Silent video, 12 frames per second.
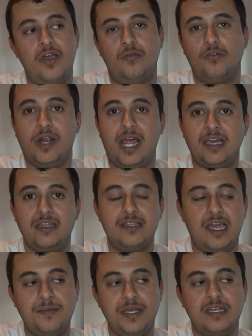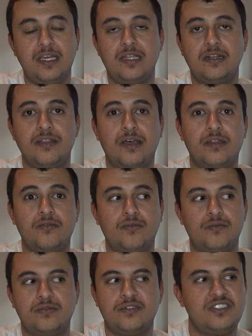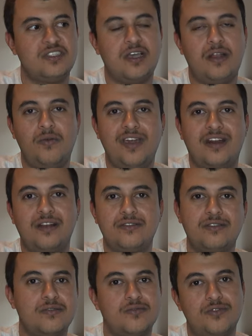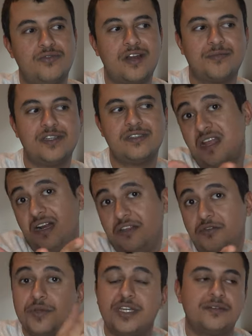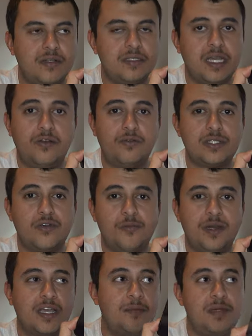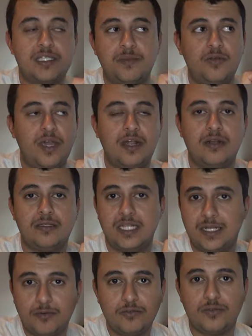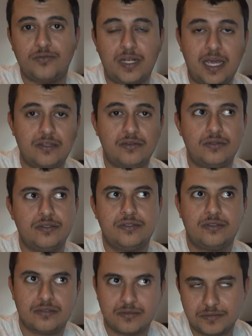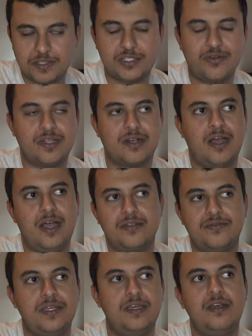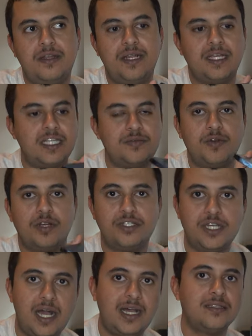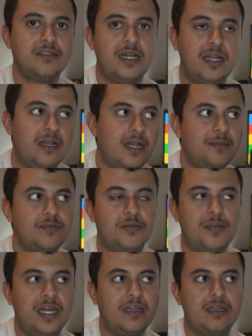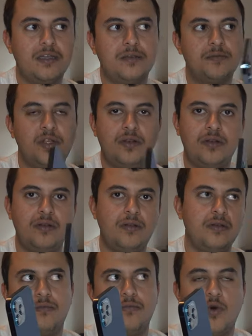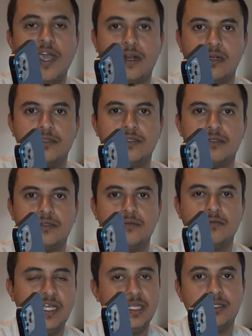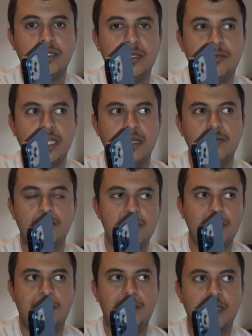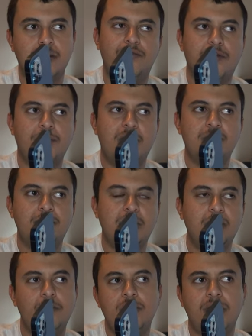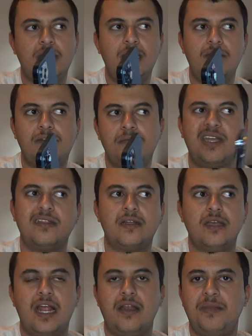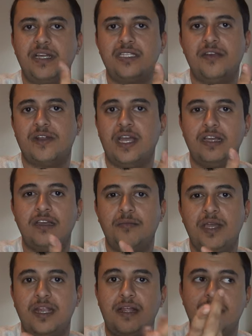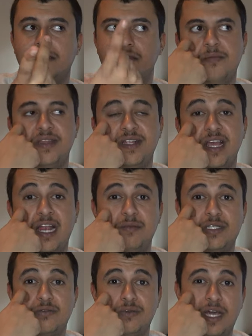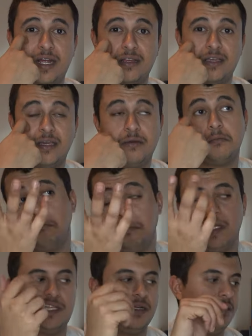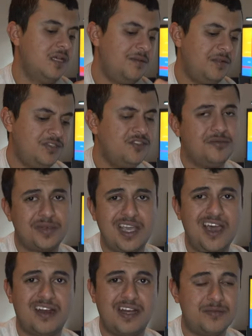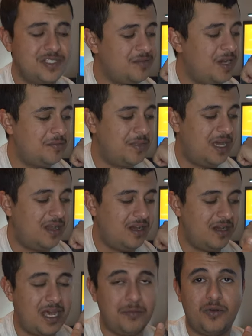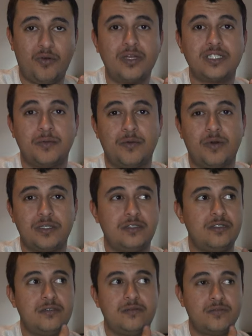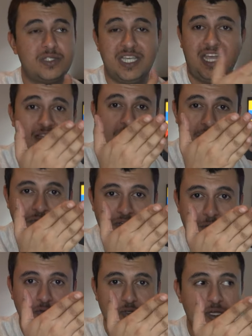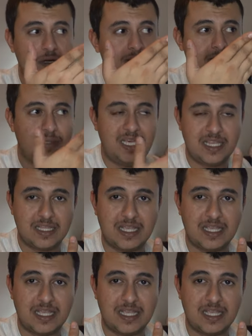ونروح حق التحميل كذا نضغط ونشتغل الوايرلس ونفرمت يمكن ندخل نسوي باك اب بس بالوايرلس انه موجود في الايتونز من السنوات راحت في انك تشبك الجهاز على اللابتوب حقك بال وايرلس ما يحتاج تحطه بالكيبل وتسوي له باك اب فورمات بالكمبيوتر كيف ما ادري هل المكسيف راح ينقل بيانات ما ادري هل بيسوون حركه ما ادري ابل عندهم خيار انه من زمان مع الابل واتش ابل واتش مستحيل تركبه الكمبيوتر اذا